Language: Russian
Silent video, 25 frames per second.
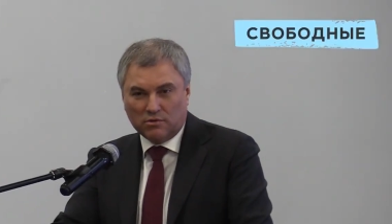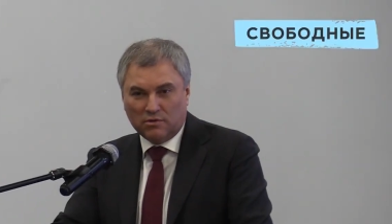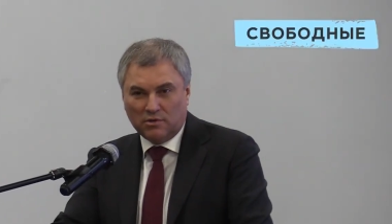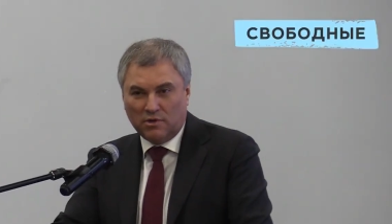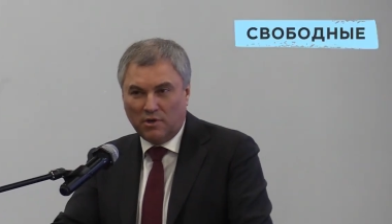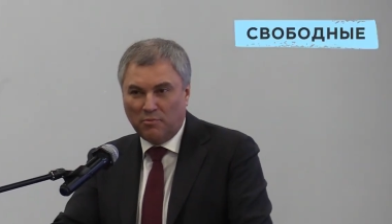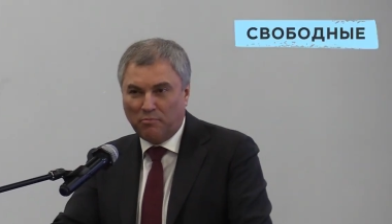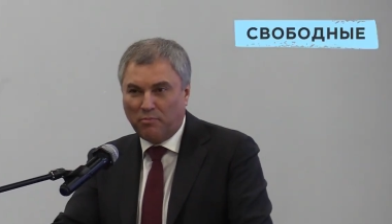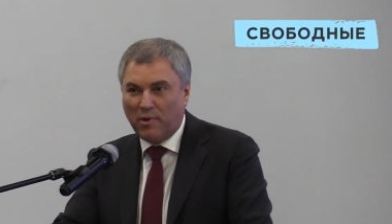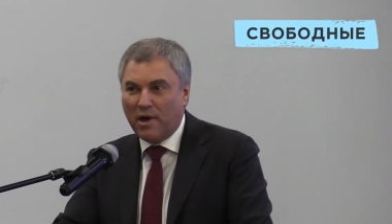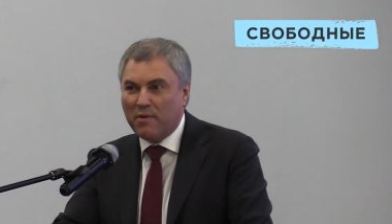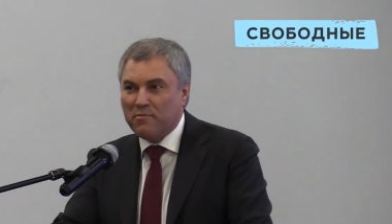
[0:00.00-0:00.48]

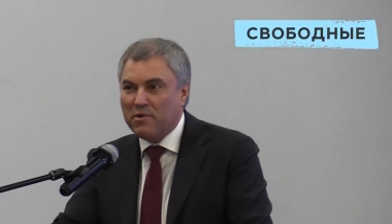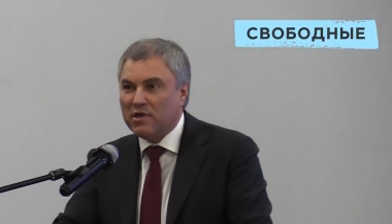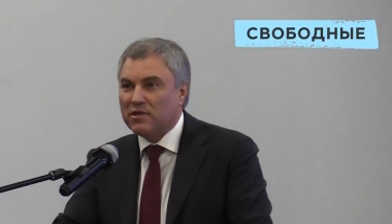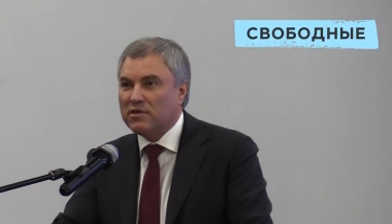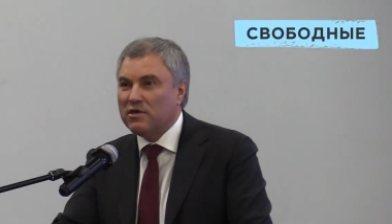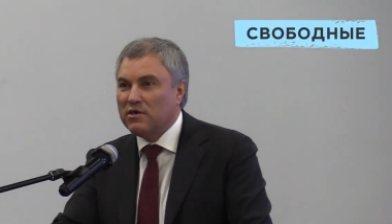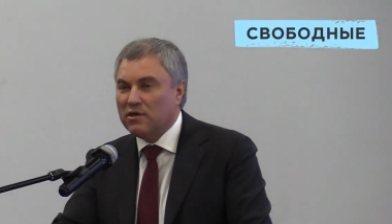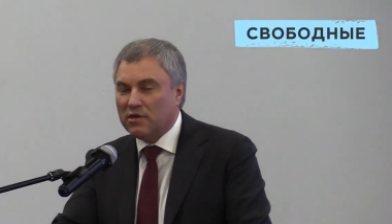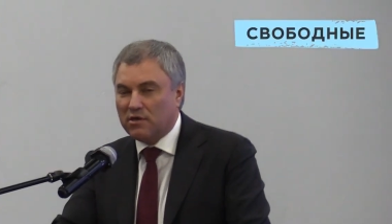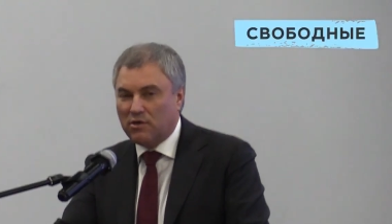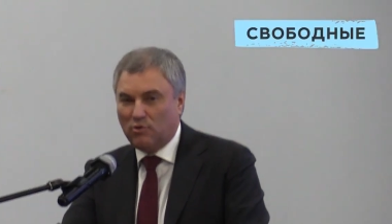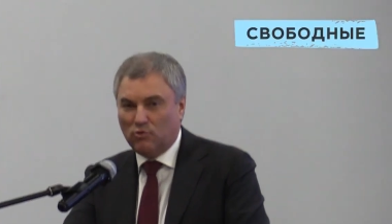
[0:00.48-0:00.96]
и
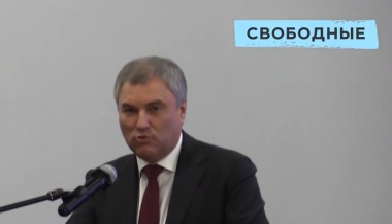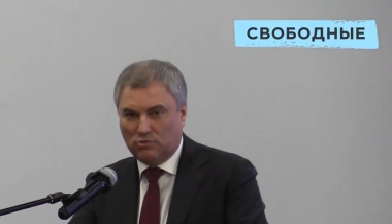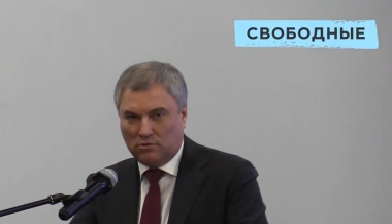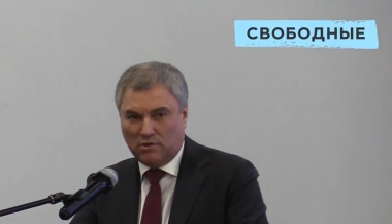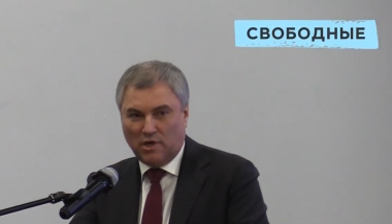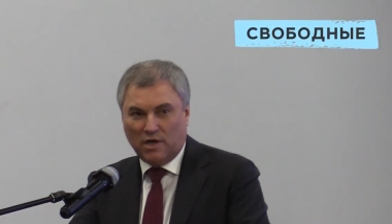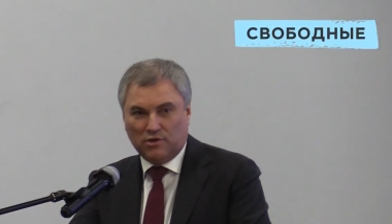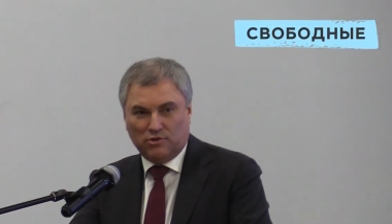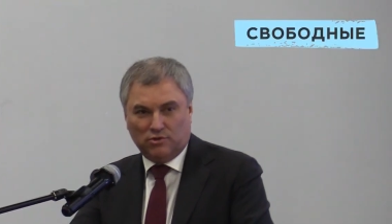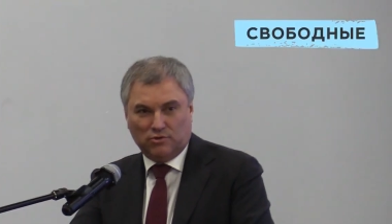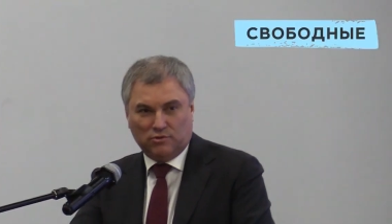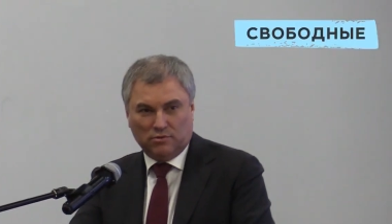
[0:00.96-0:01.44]
памятники
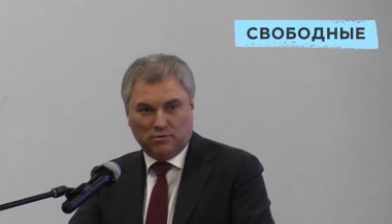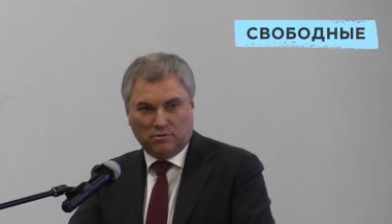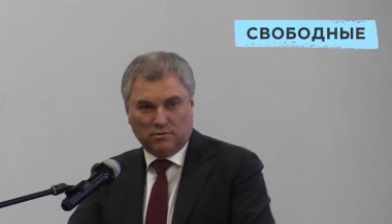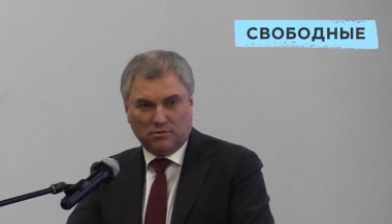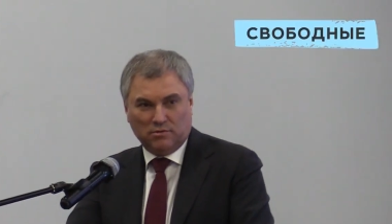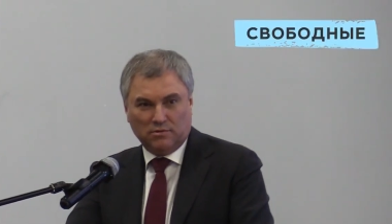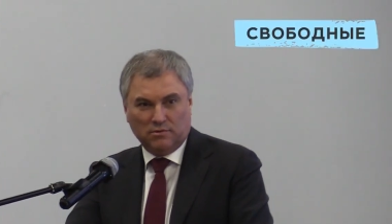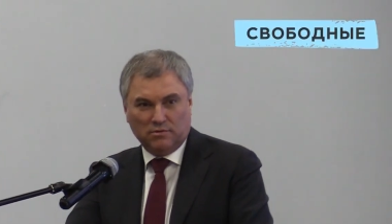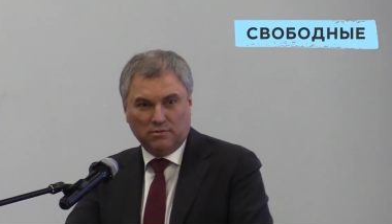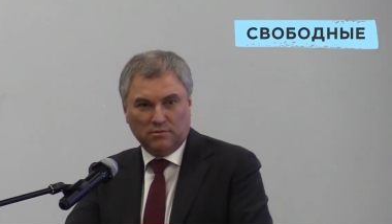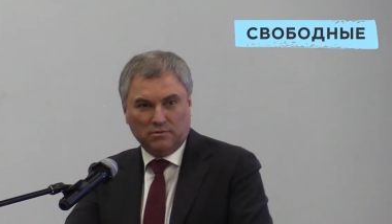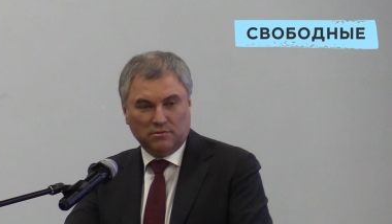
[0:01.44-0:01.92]
утащат.
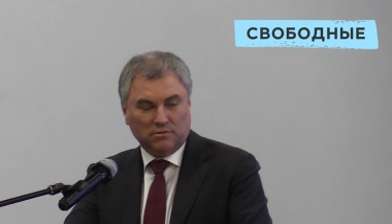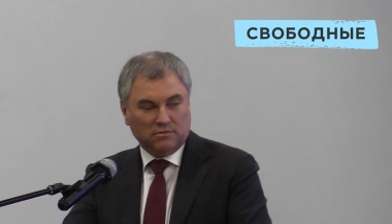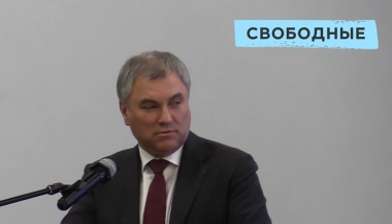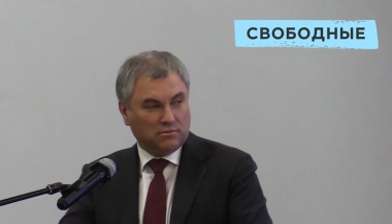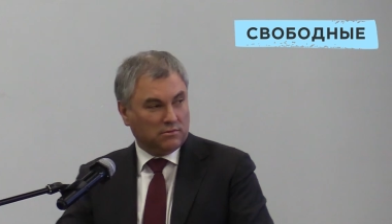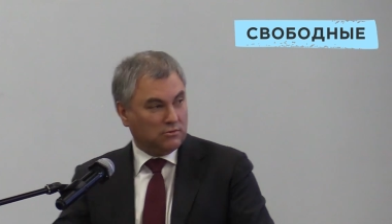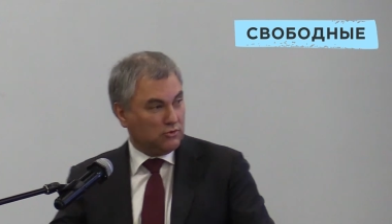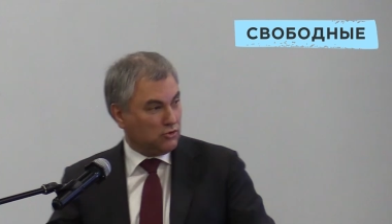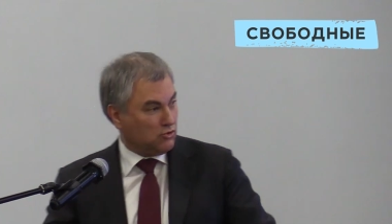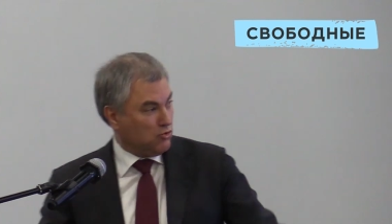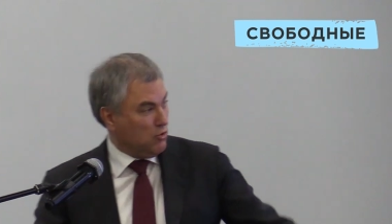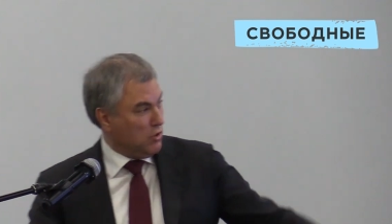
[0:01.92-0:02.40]

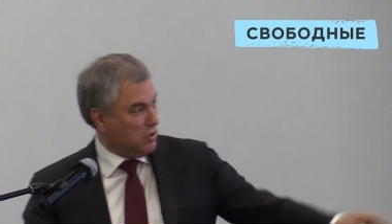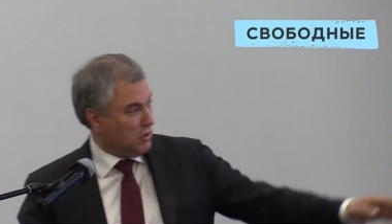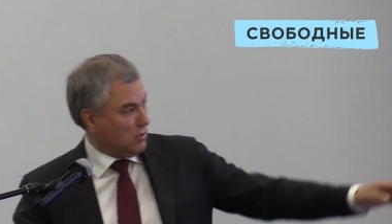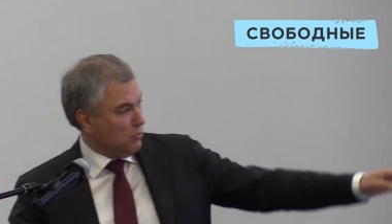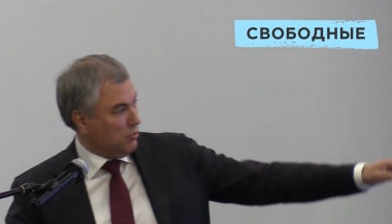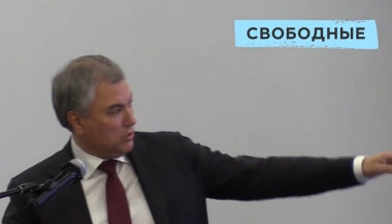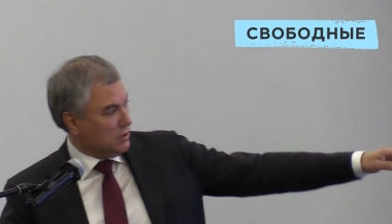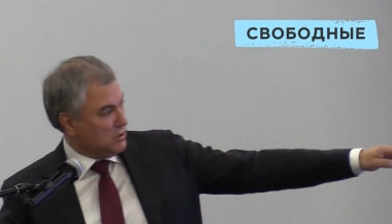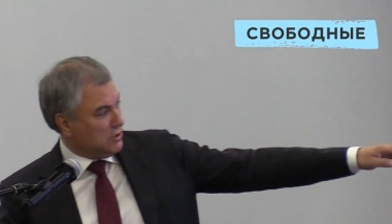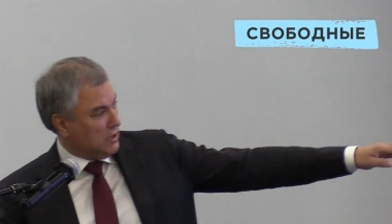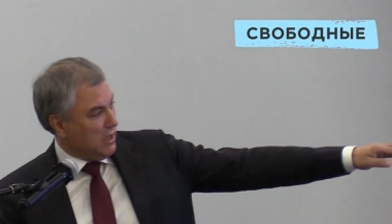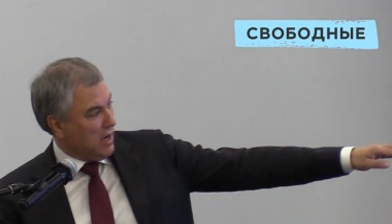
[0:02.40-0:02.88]
Что это
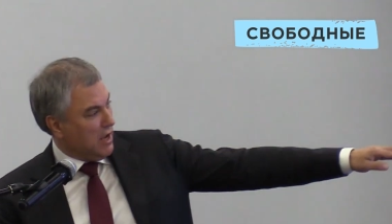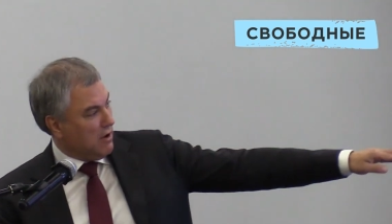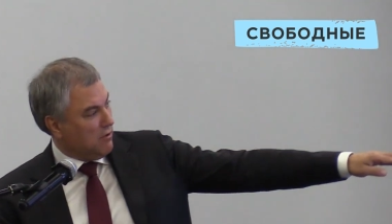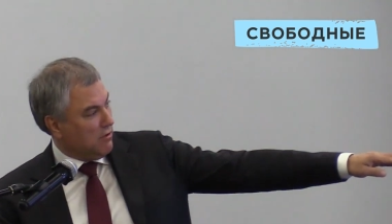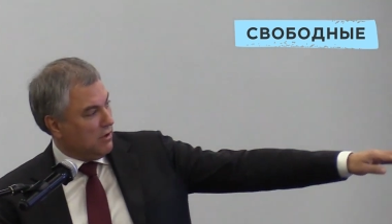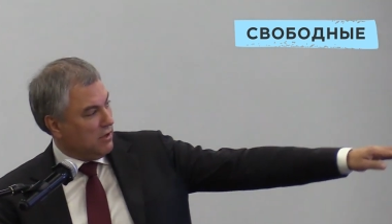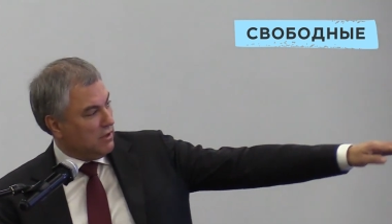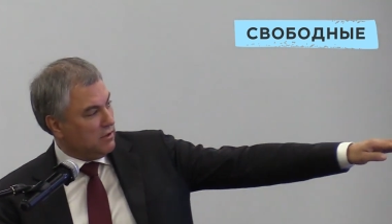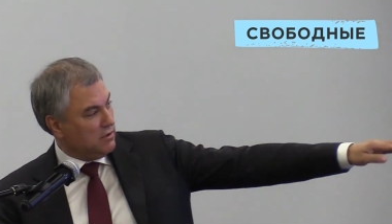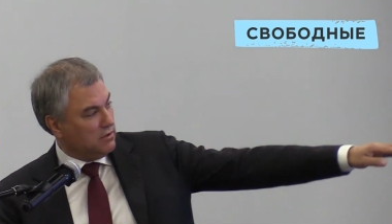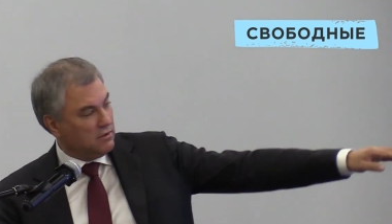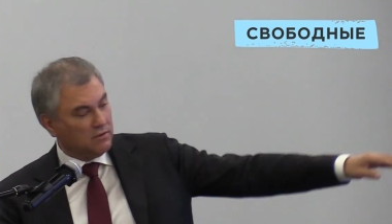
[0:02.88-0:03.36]
вот слева?